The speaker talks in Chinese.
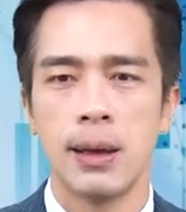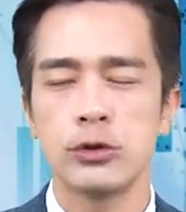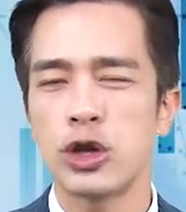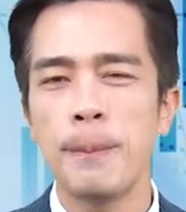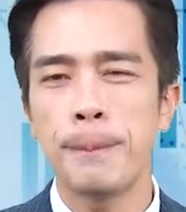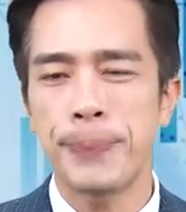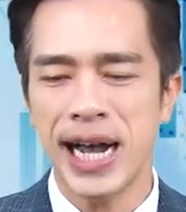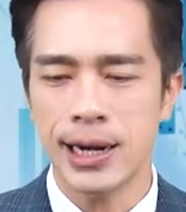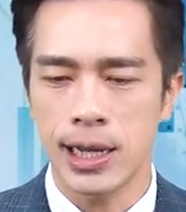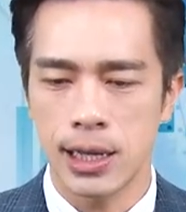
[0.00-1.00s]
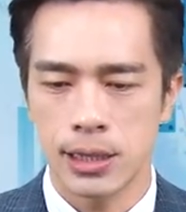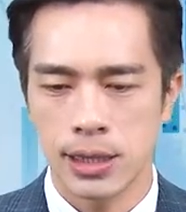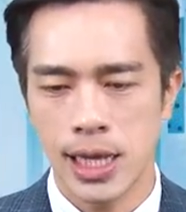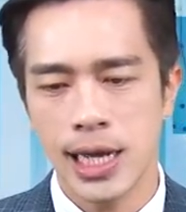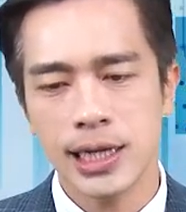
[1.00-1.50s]
全崩了。
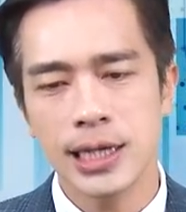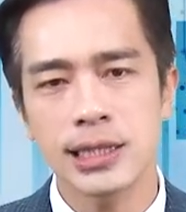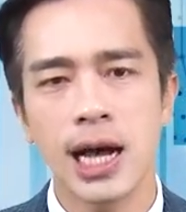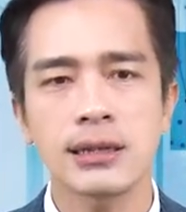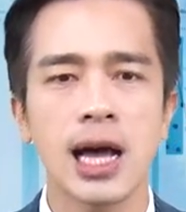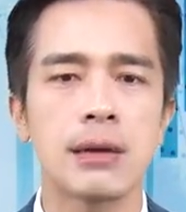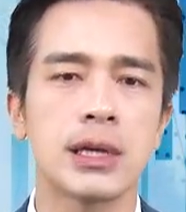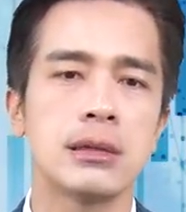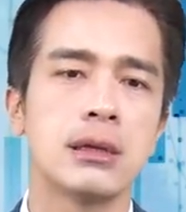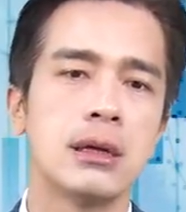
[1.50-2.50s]
来看一下泰明，